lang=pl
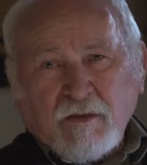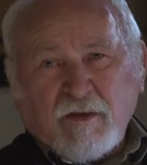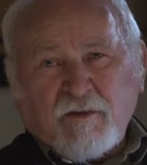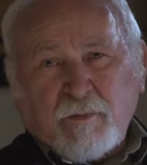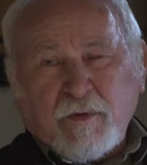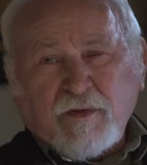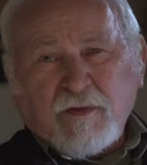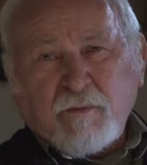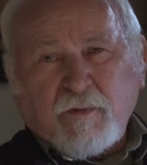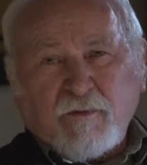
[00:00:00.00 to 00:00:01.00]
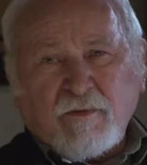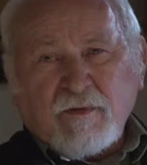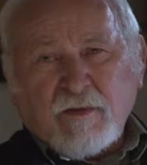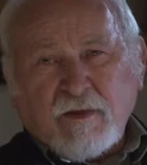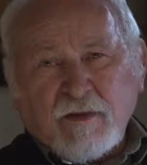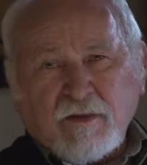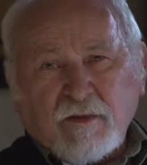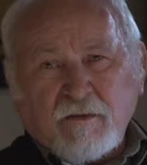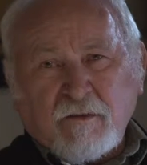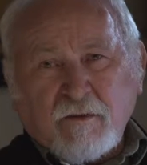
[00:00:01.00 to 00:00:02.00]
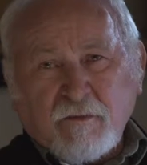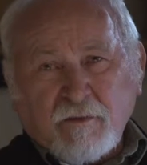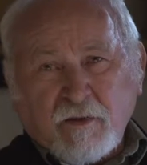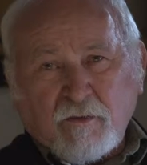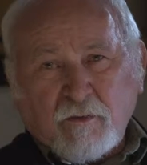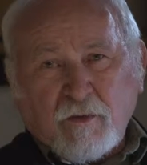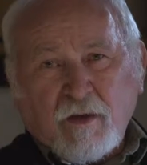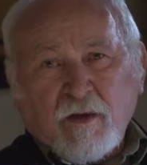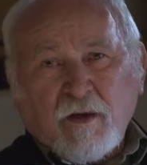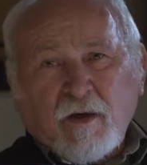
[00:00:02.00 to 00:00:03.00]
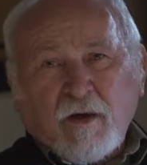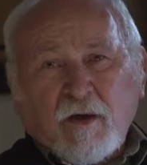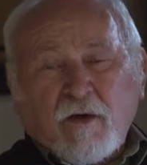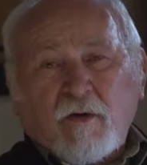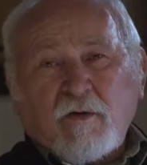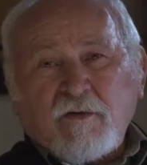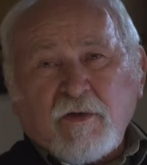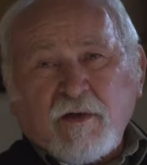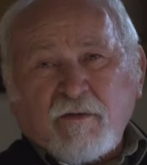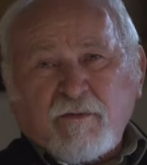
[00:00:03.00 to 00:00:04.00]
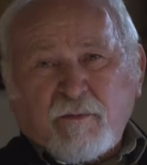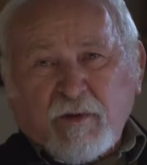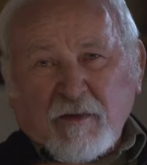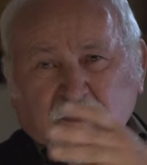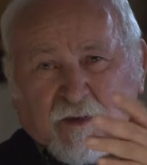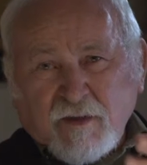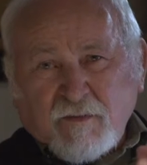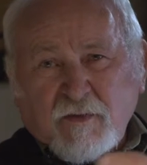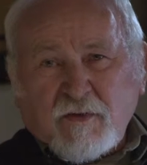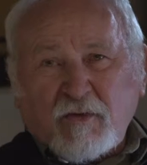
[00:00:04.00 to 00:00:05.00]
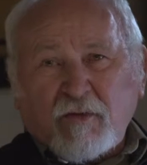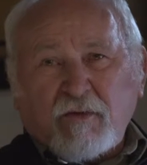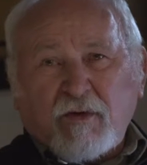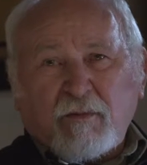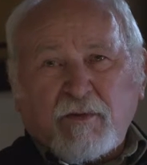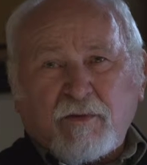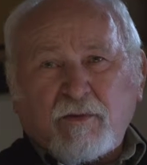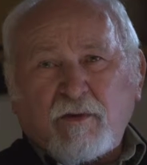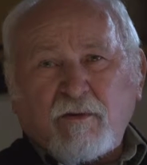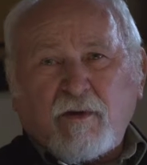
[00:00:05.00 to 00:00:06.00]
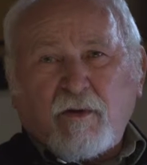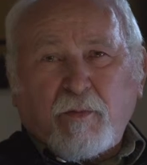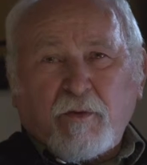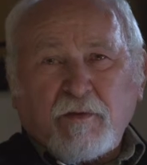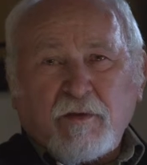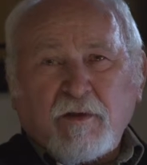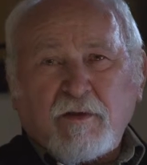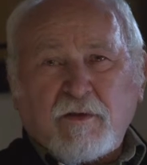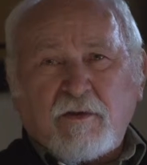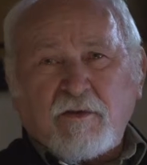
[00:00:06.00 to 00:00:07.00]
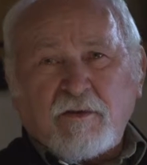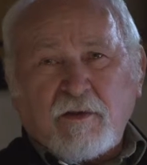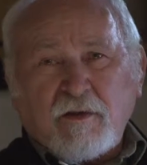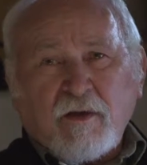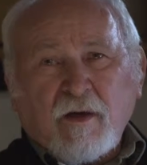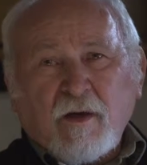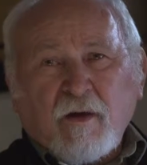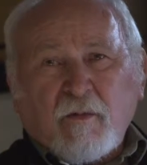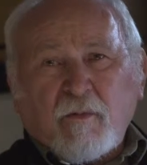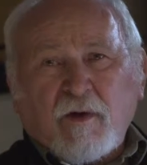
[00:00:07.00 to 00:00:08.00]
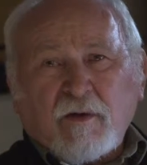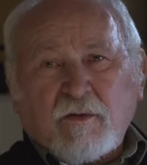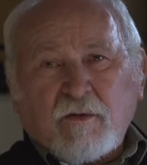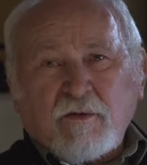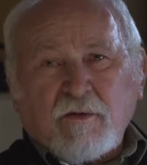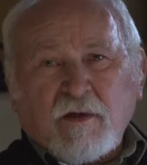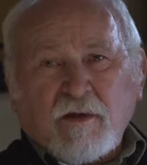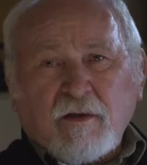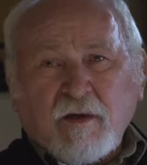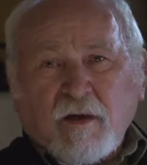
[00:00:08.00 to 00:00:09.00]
czyli w pierwszej połowie XIX wieku. Rodzina, wbrew nazwisku, które by sugerowało pochodzenie żydowskie, była to rodzina